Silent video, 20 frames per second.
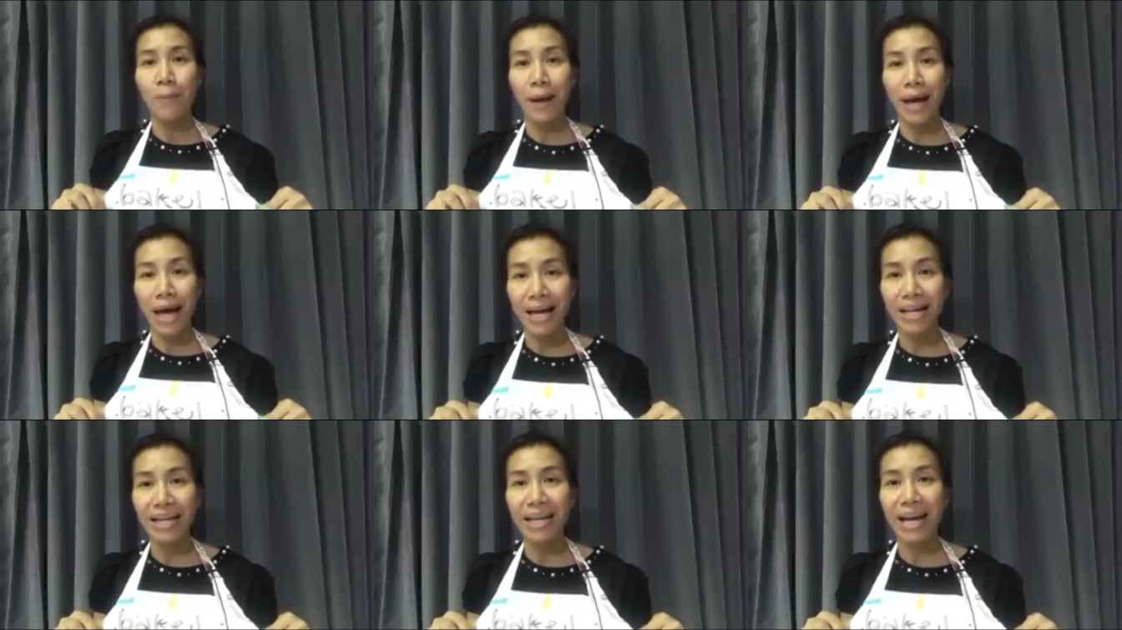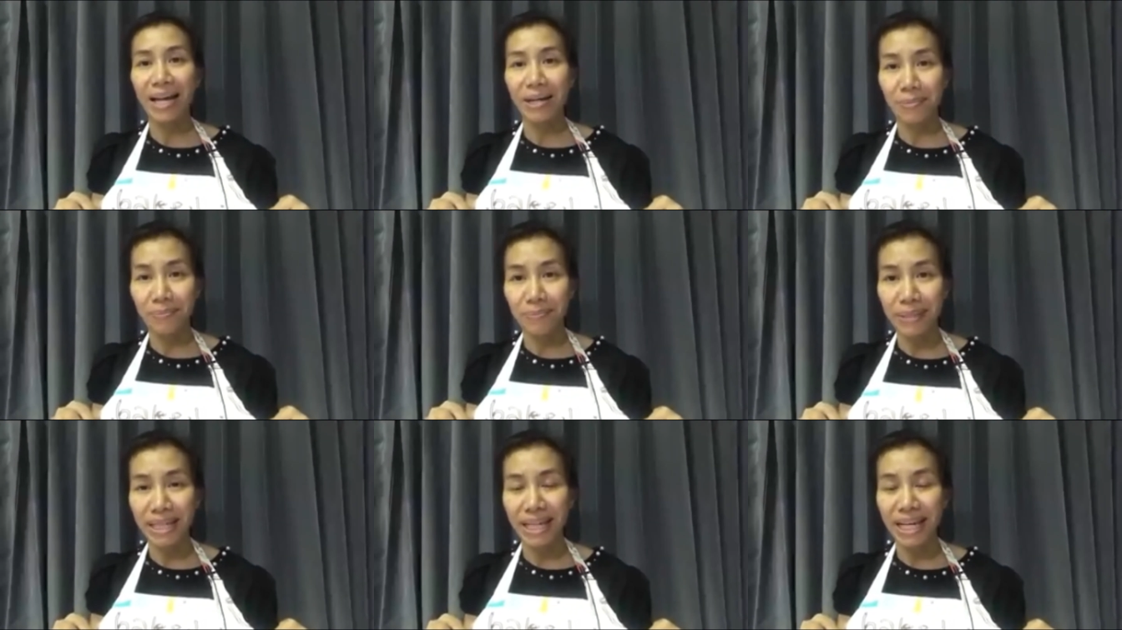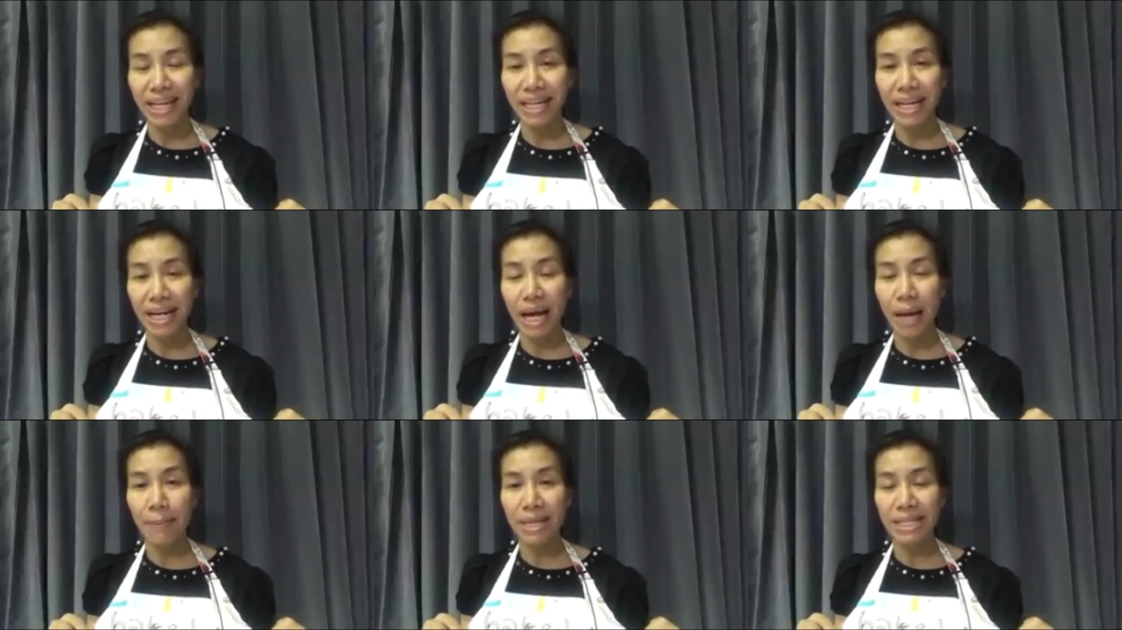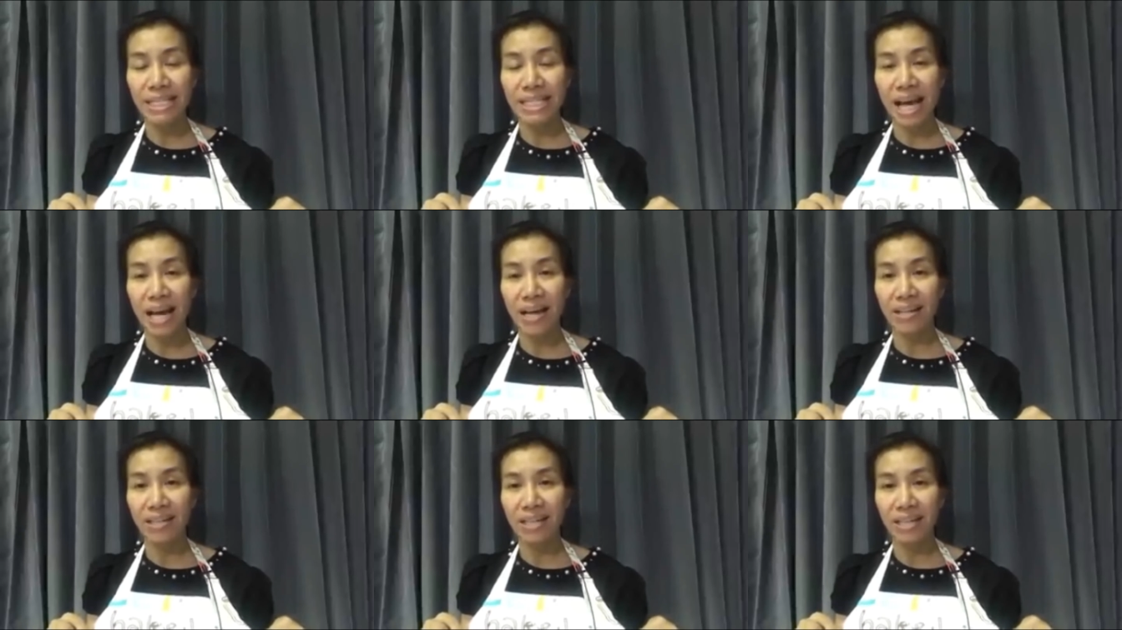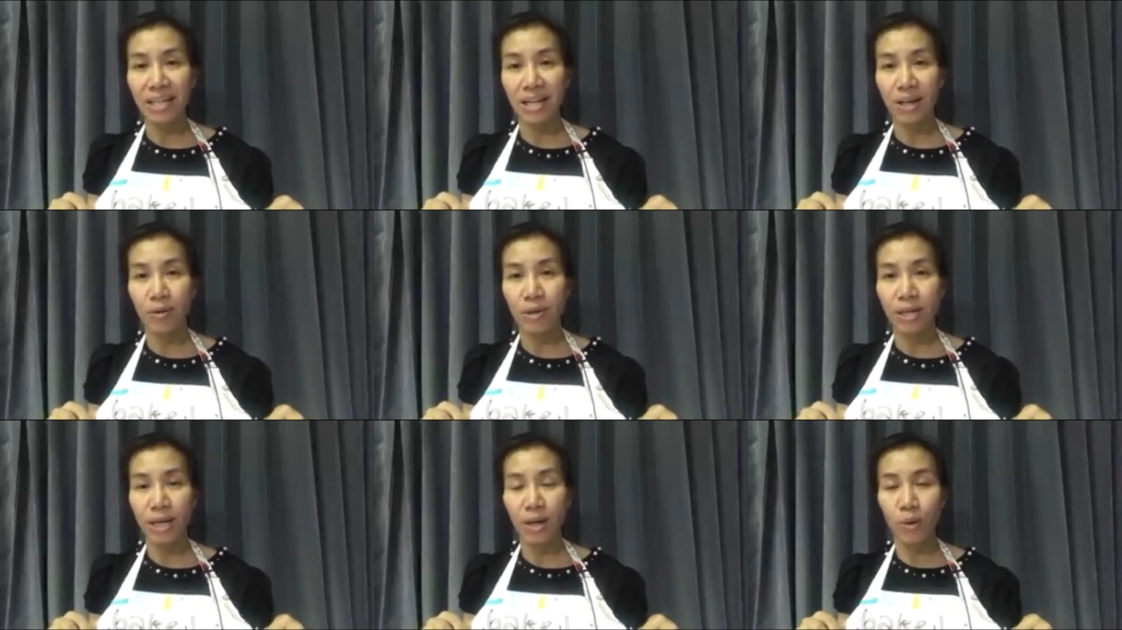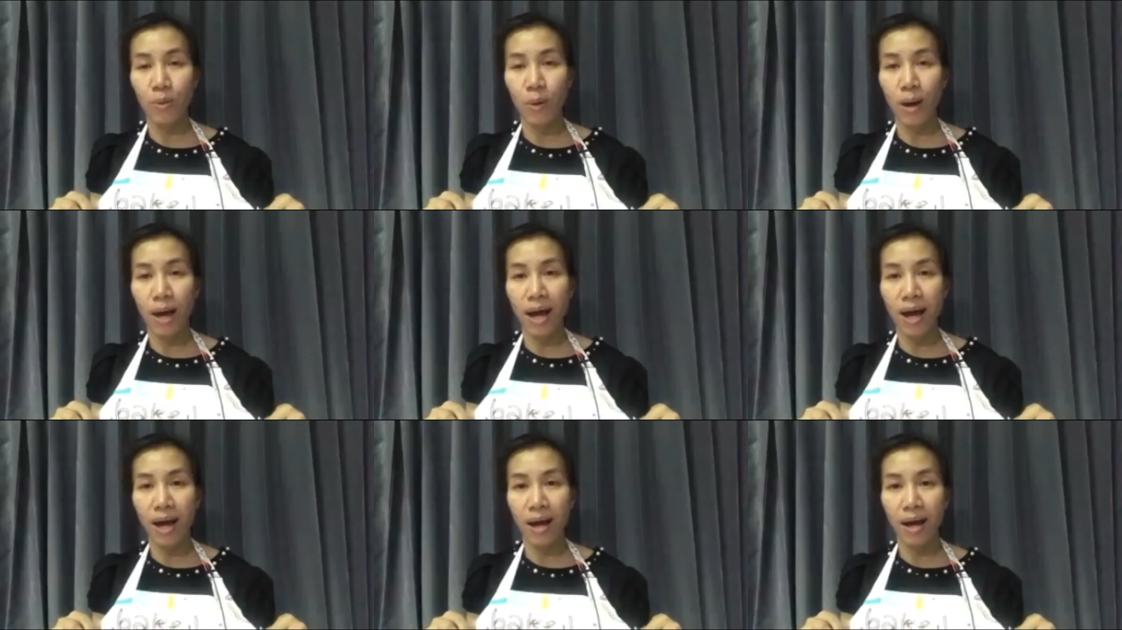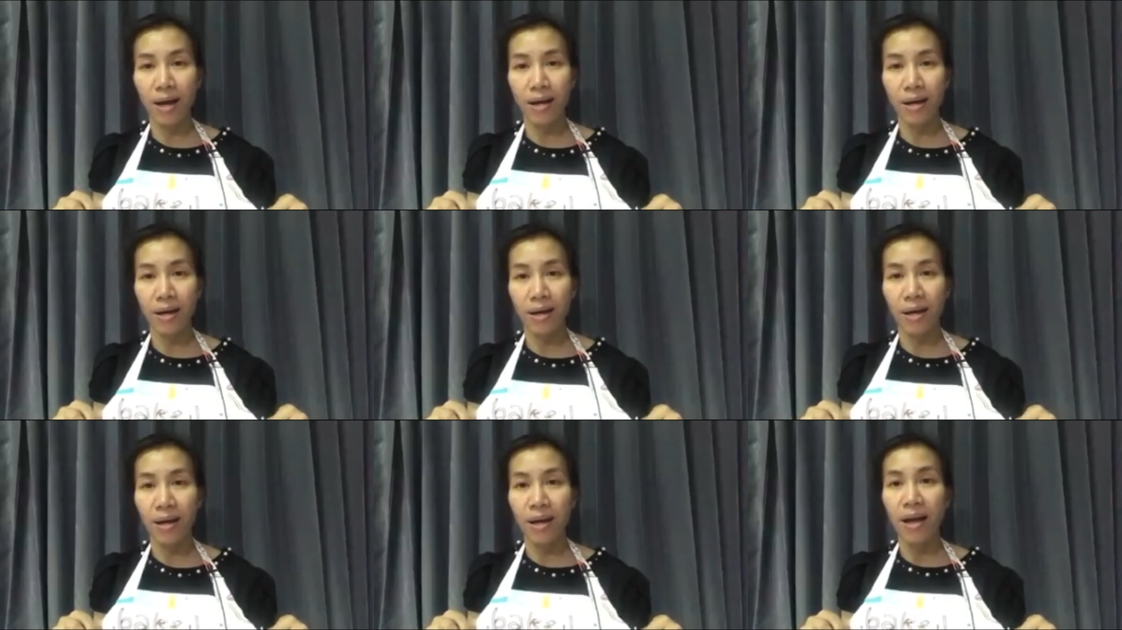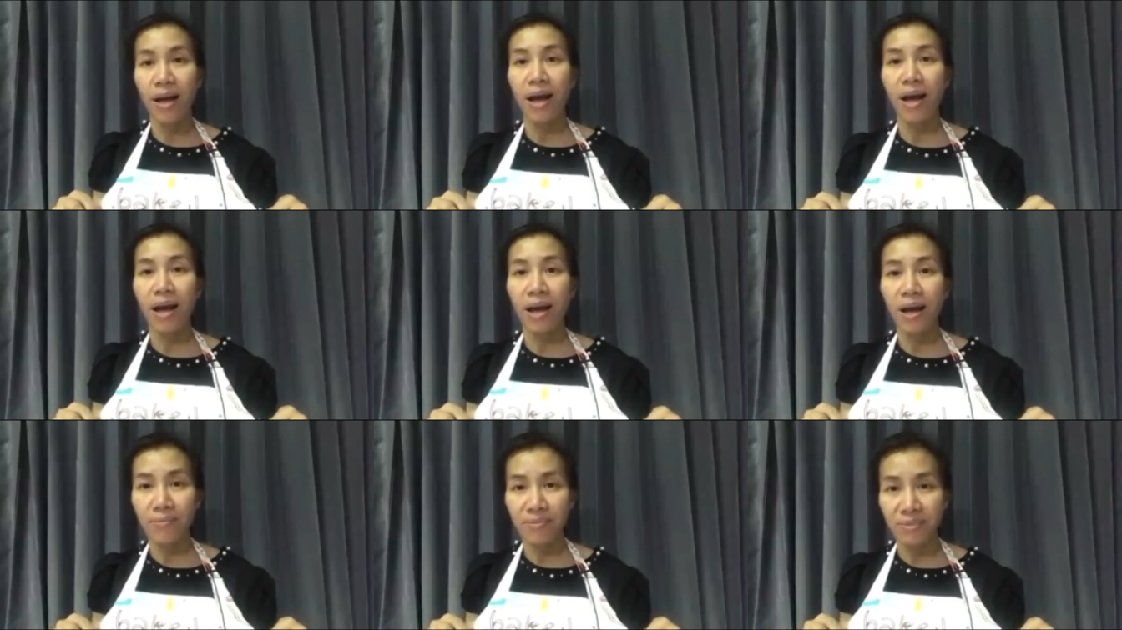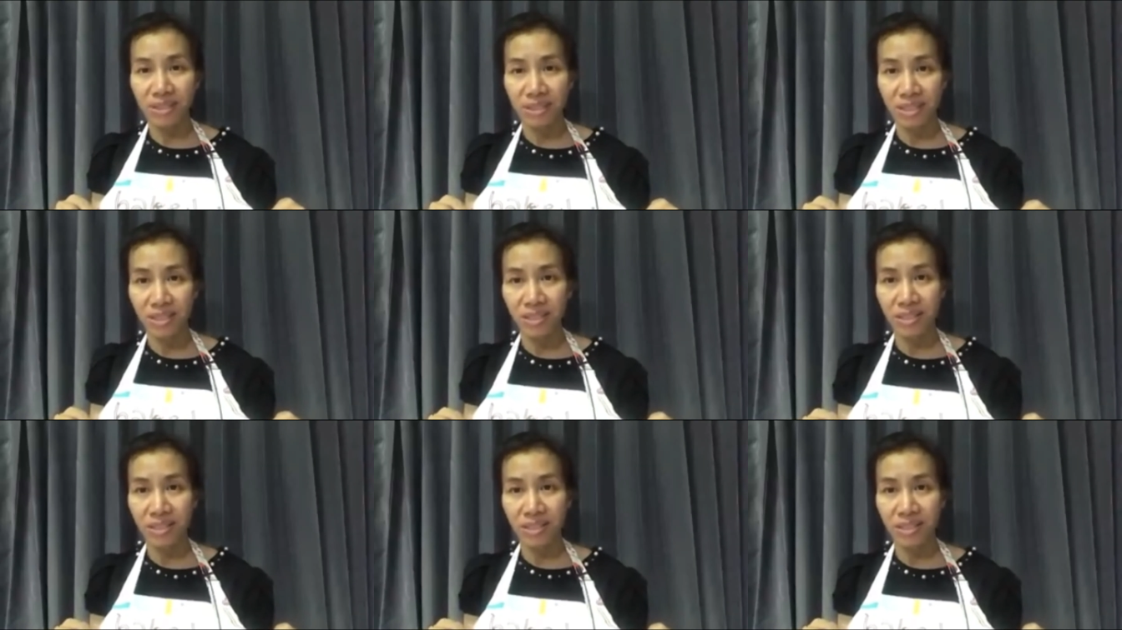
ผ้ากันเปื้อนนะคะภาษาอังกฤษเราเรียกว่า apron